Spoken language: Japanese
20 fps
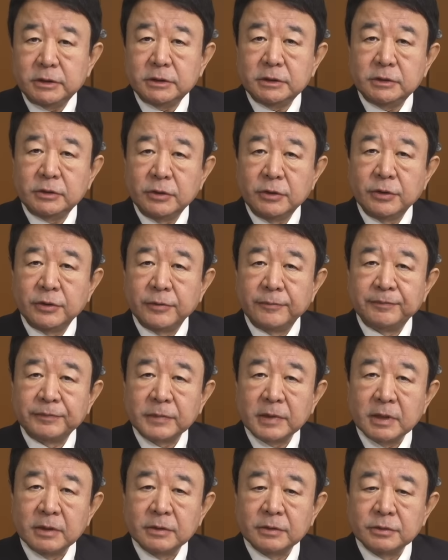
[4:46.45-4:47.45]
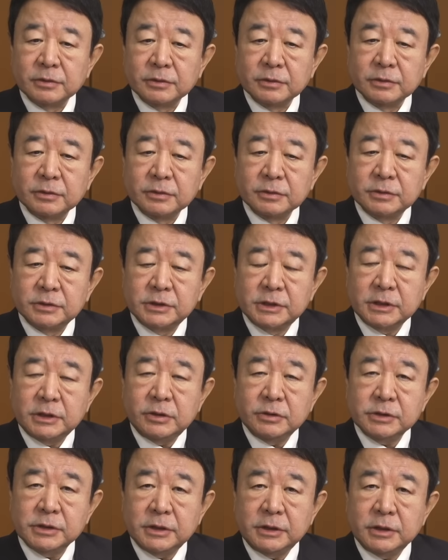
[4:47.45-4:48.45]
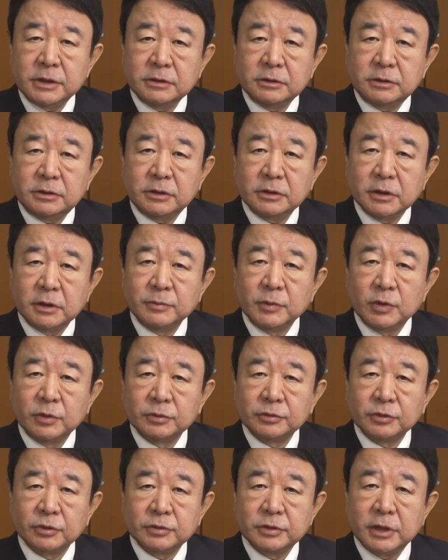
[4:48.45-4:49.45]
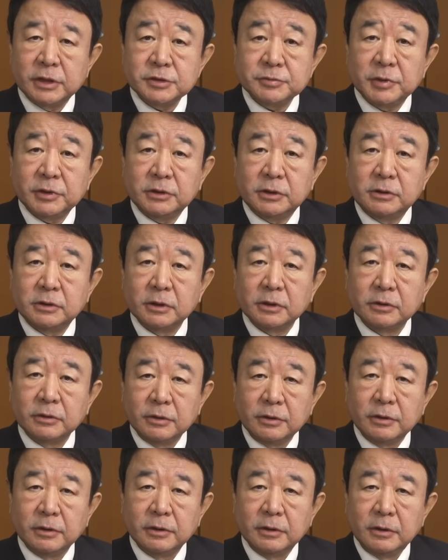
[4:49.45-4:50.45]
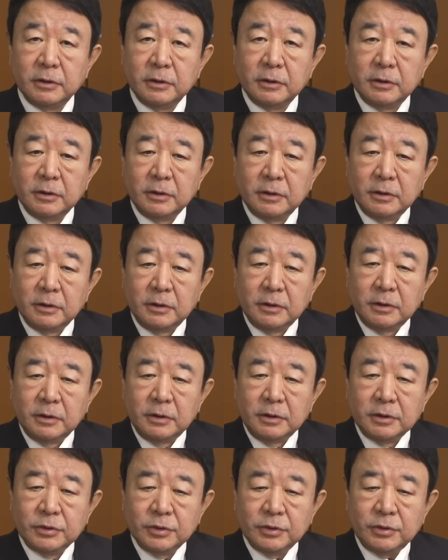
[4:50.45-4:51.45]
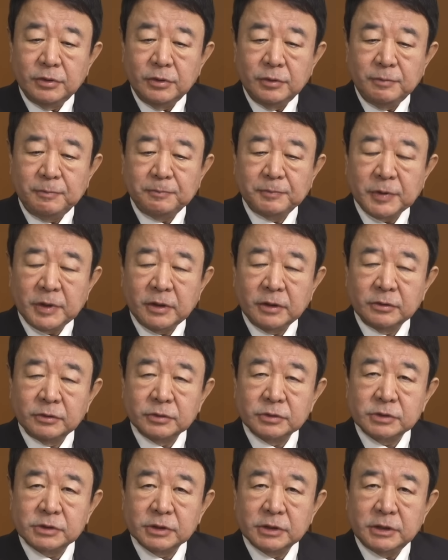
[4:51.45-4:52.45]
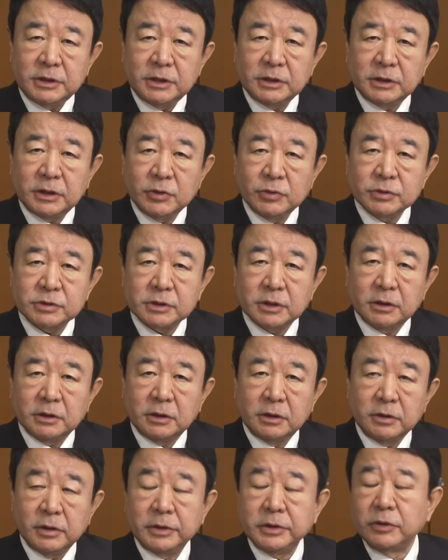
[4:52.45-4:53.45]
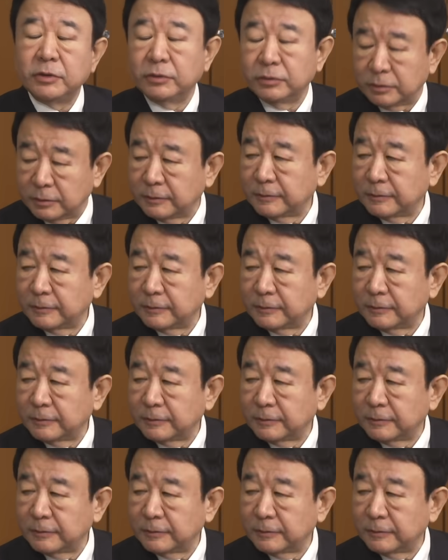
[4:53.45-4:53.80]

ディー の次の戦略っていうかもうとっくに始まってるんだけど、ヨーロッパの次に手をつけてるのが日本、